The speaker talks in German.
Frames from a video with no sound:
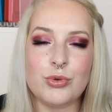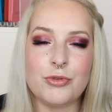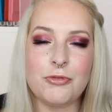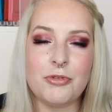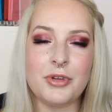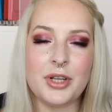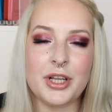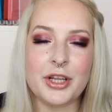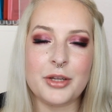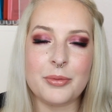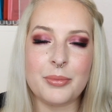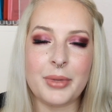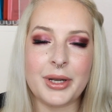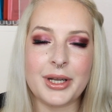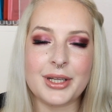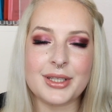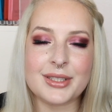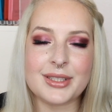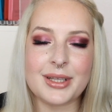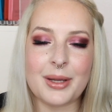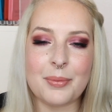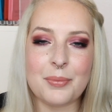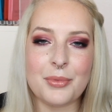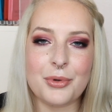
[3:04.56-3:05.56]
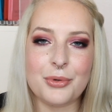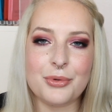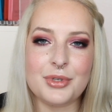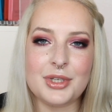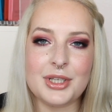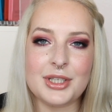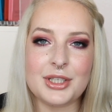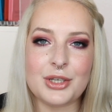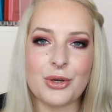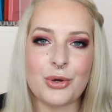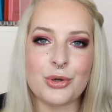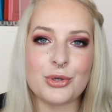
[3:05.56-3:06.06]
viele in meiner Sammlung,
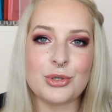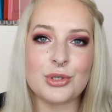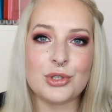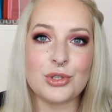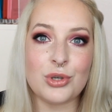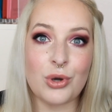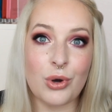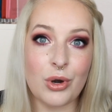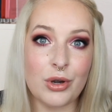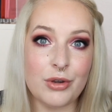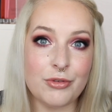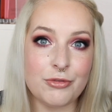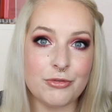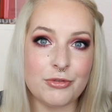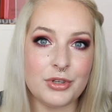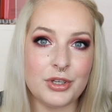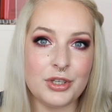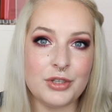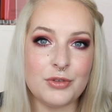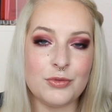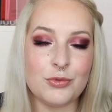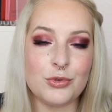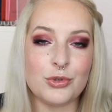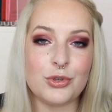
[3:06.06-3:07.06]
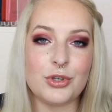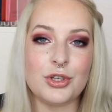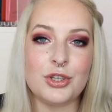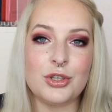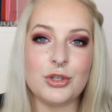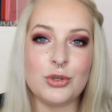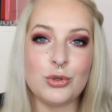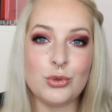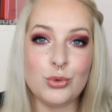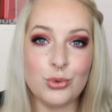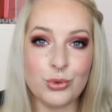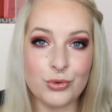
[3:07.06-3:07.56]
die ich auch toll finde, die
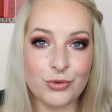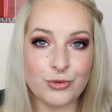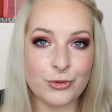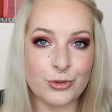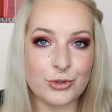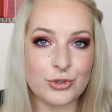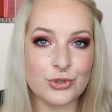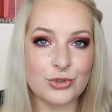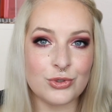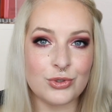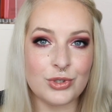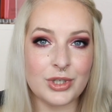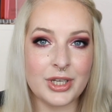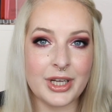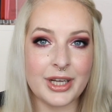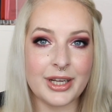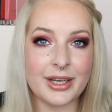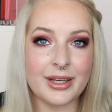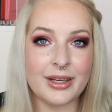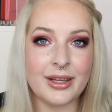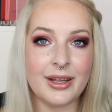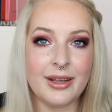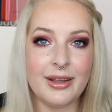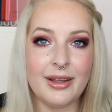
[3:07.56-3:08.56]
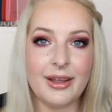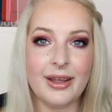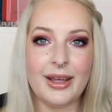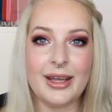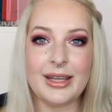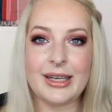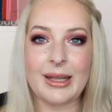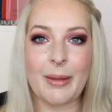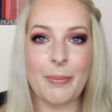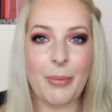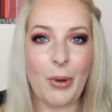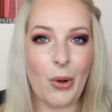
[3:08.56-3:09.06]
wirklich gut funktionieren.
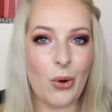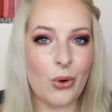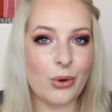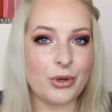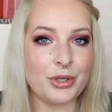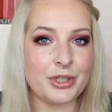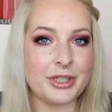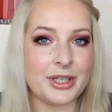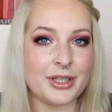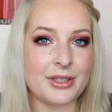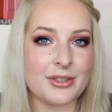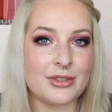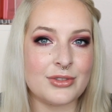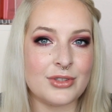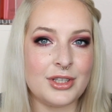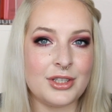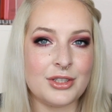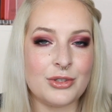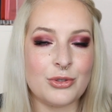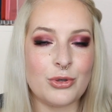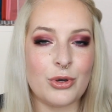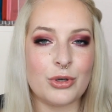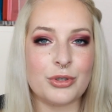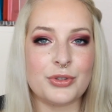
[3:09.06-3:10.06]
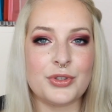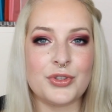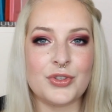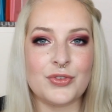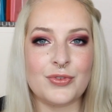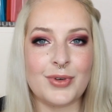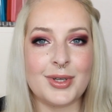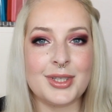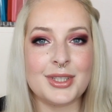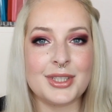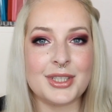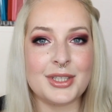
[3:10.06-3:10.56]
Da brauche ich jetzt nicht noch
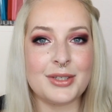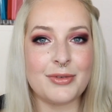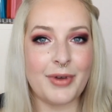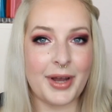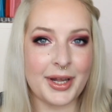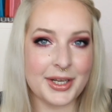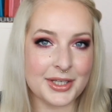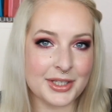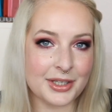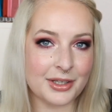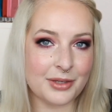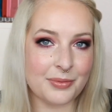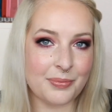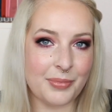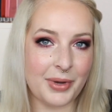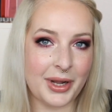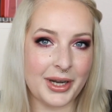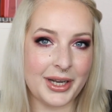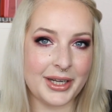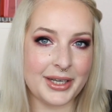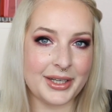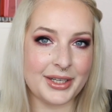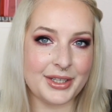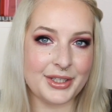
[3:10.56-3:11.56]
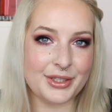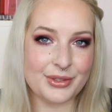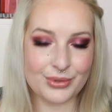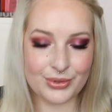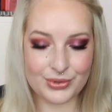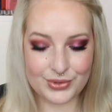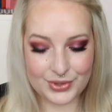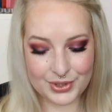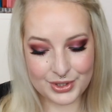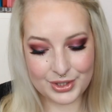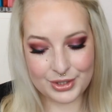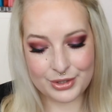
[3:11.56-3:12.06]
20 weitere Paletten, die so
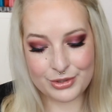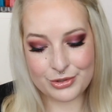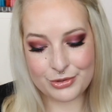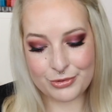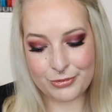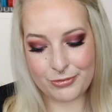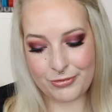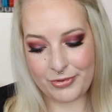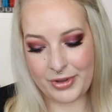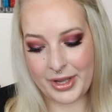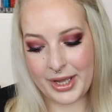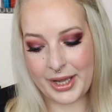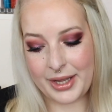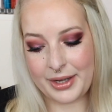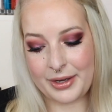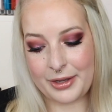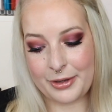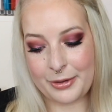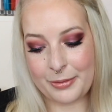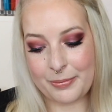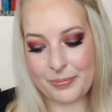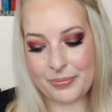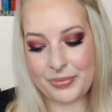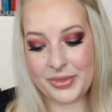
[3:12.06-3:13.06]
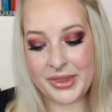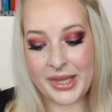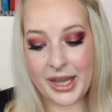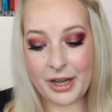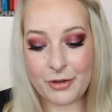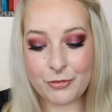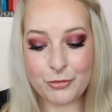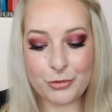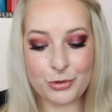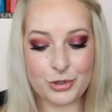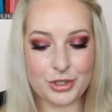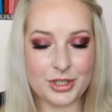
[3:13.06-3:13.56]
sind. Insofern, ähm,
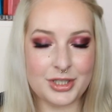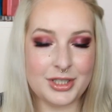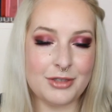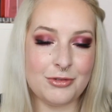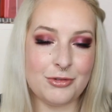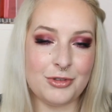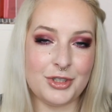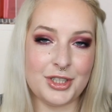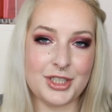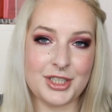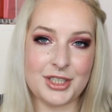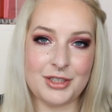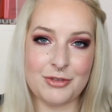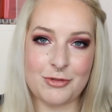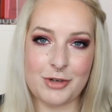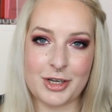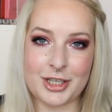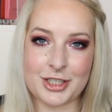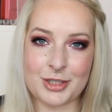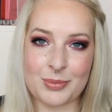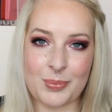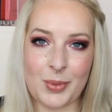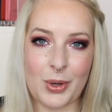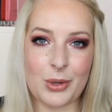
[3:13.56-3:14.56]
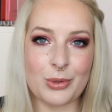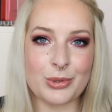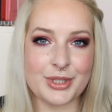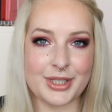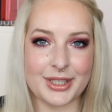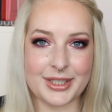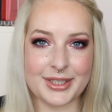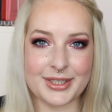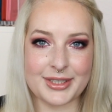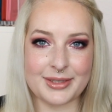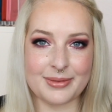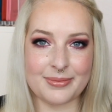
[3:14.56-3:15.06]
da würde ich definitiv erstmal
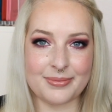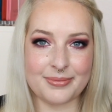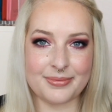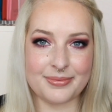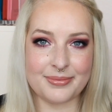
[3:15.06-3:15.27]
aussetzen.